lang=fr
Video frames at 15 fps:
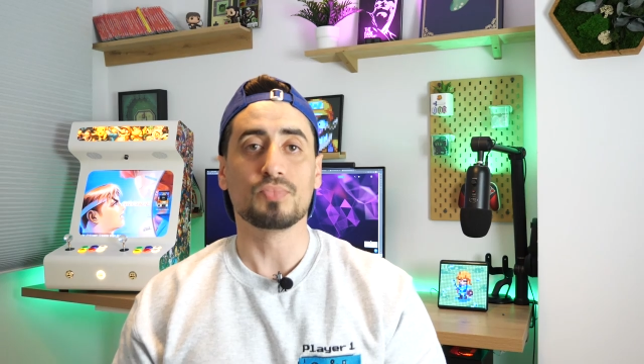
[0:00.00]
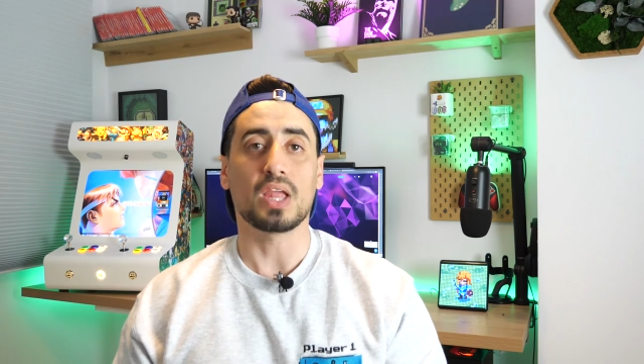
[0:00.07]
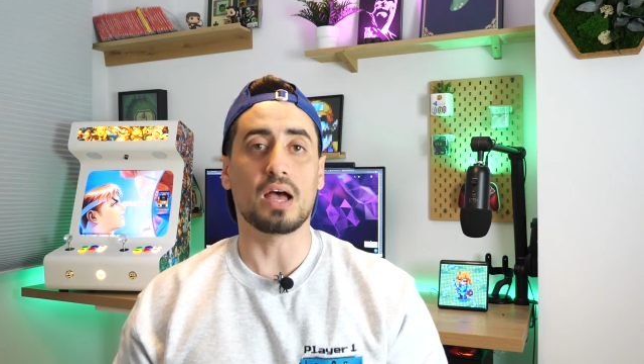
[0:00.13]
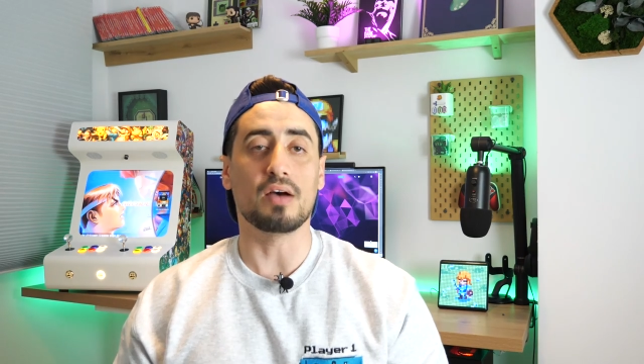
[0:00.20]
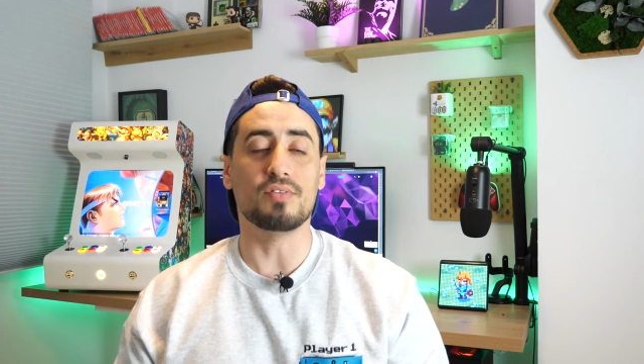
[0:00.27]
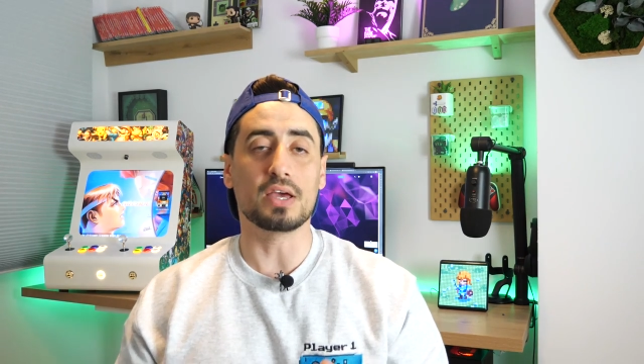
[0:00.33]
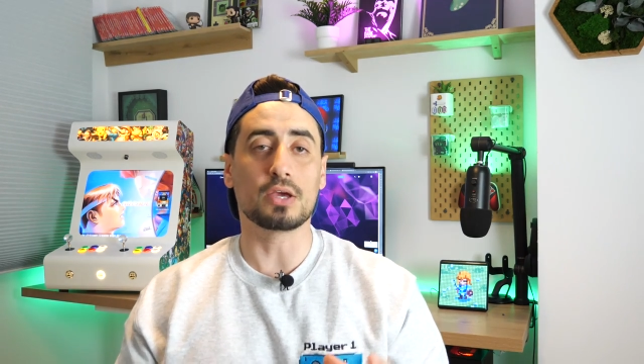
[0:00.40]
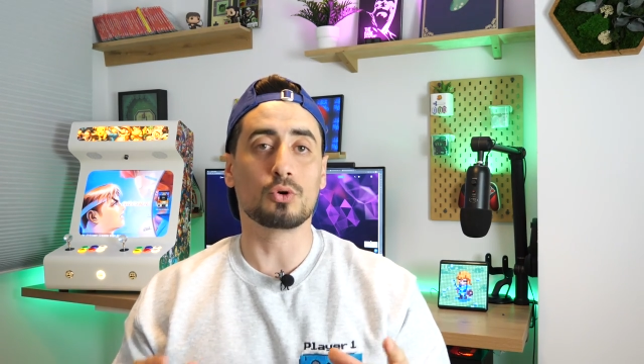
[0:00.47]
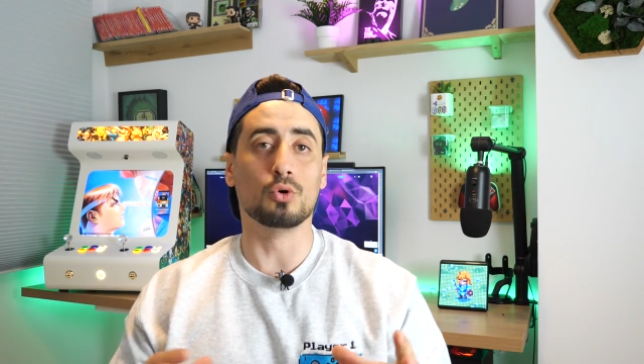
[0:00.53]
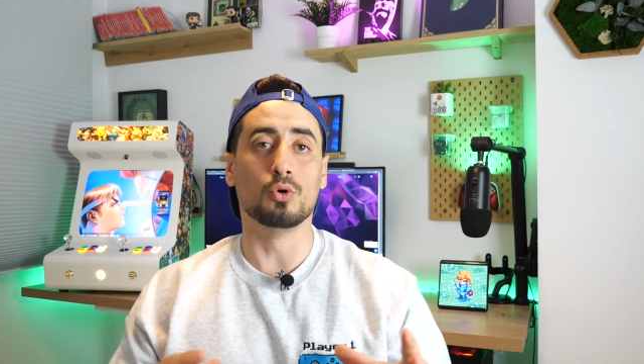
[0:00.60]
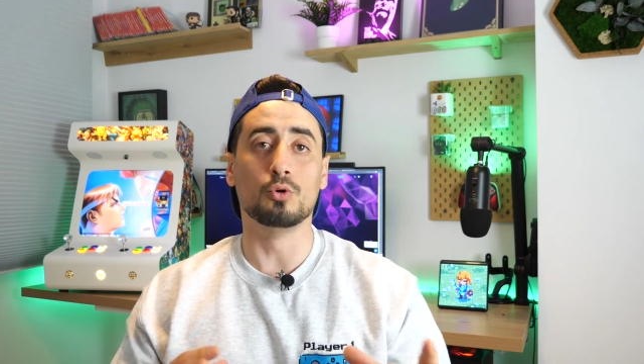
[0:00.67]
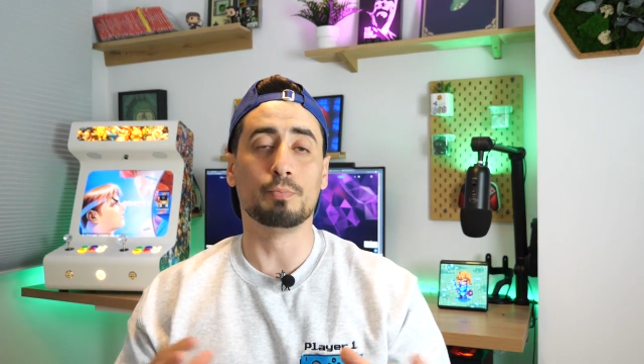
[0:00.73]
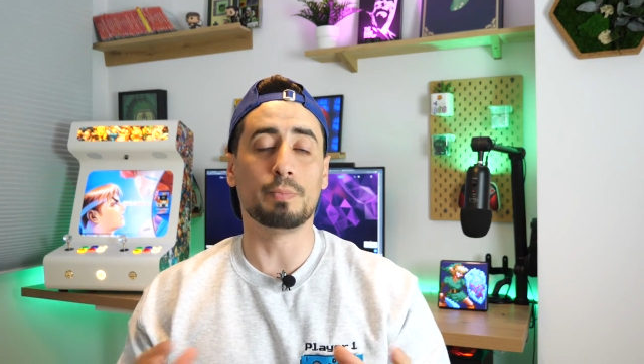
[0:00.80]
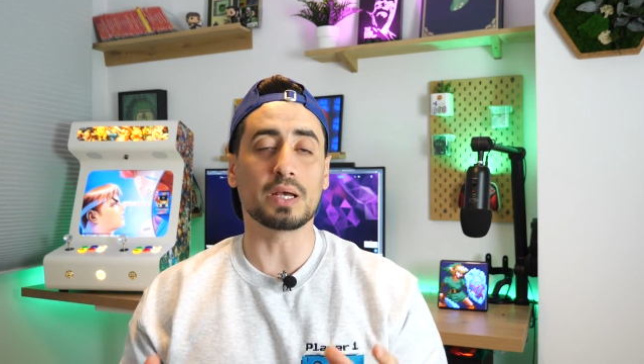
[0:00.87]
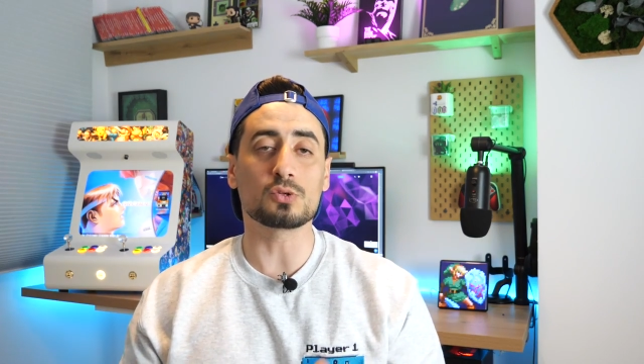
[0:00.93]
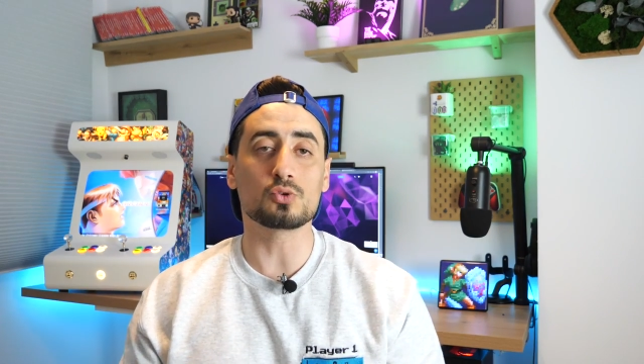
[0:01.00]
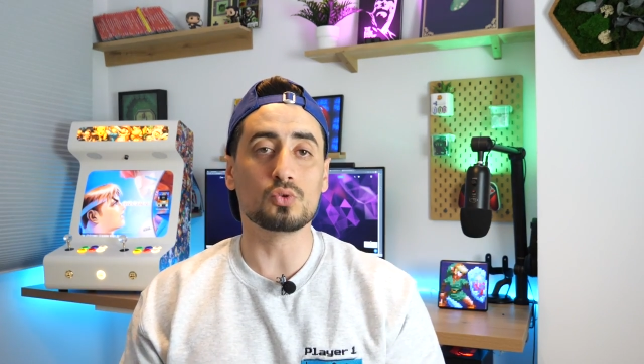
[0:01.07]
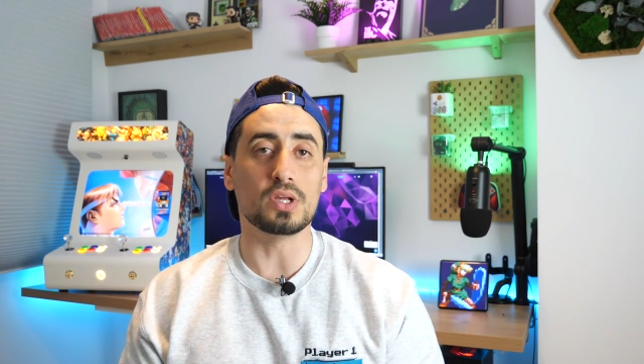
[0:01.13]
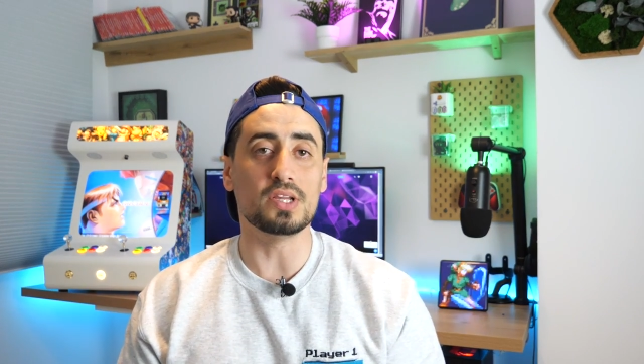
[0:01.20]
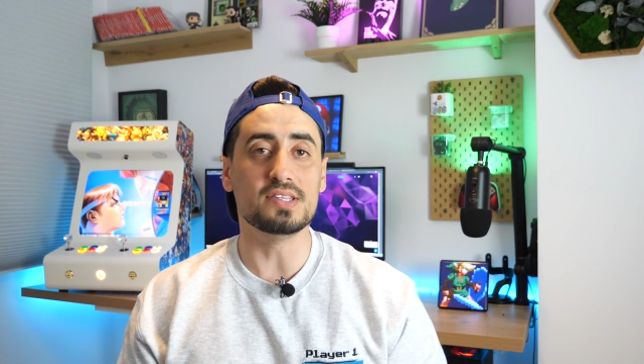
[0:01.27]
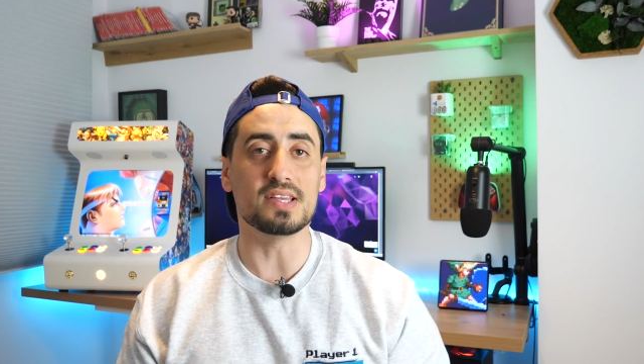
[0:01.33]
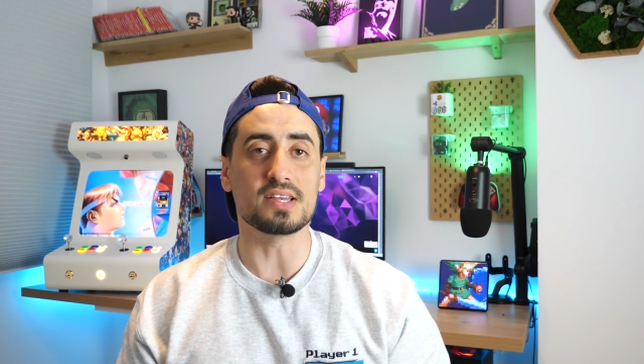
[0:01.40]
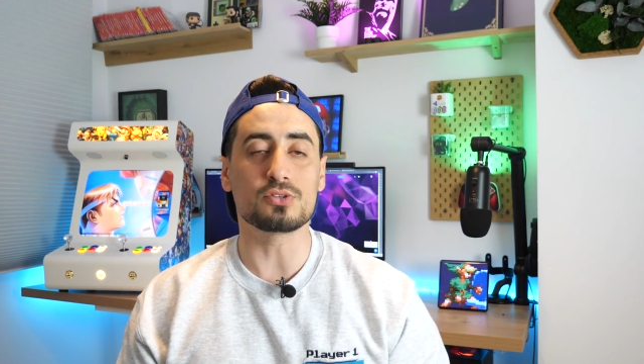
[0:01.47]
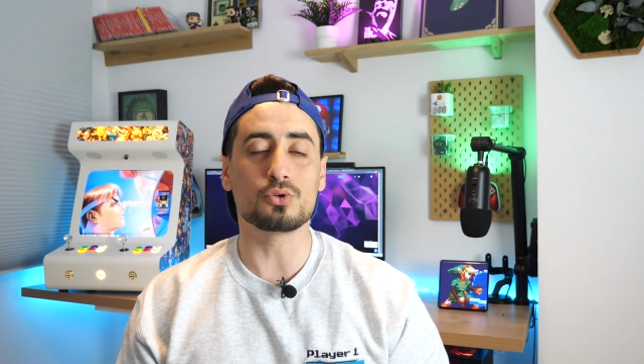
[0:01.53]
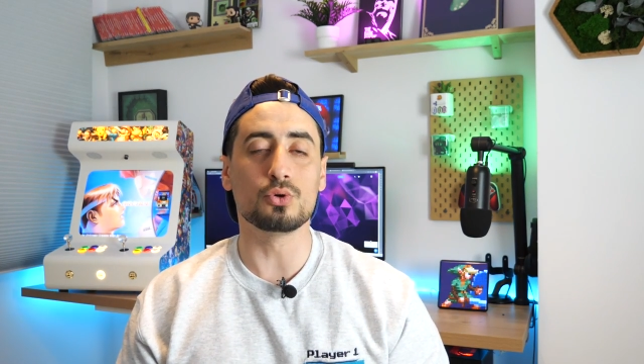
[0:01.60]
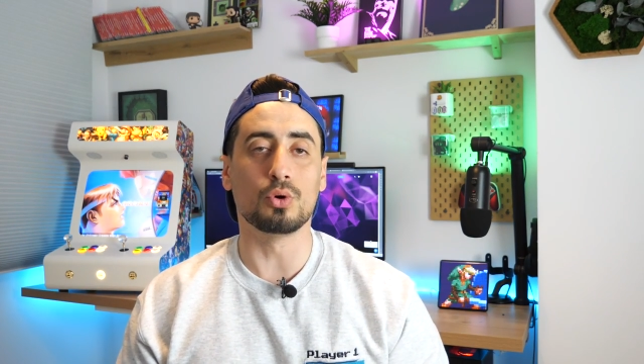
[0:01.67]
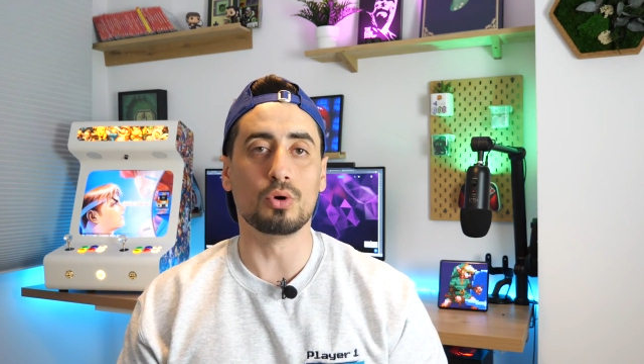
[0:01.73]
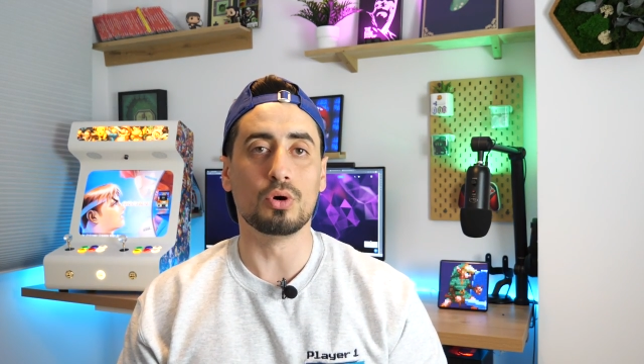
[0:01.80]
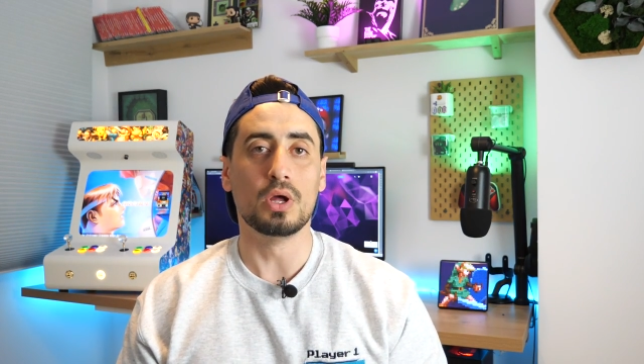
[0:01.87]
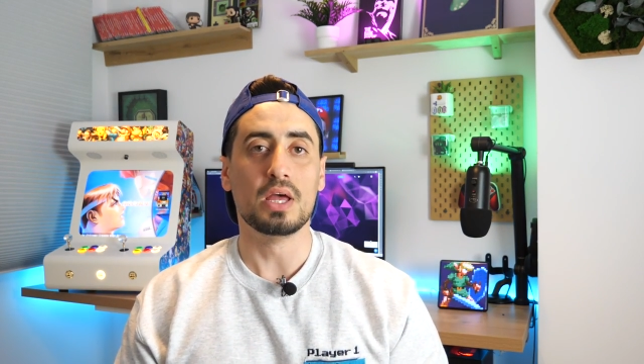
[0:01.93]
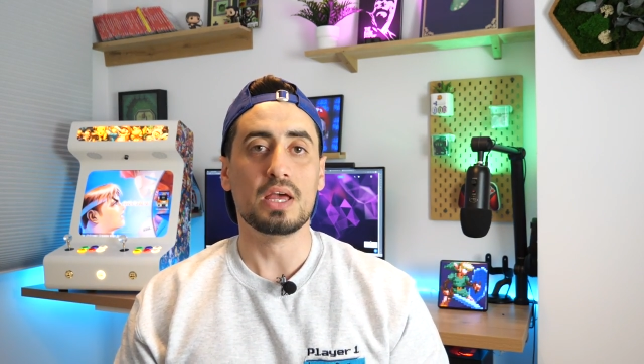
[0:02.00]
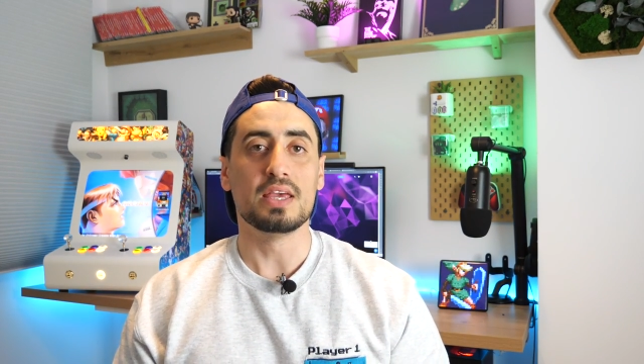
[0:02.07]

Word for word: avec euh, une personnalisation.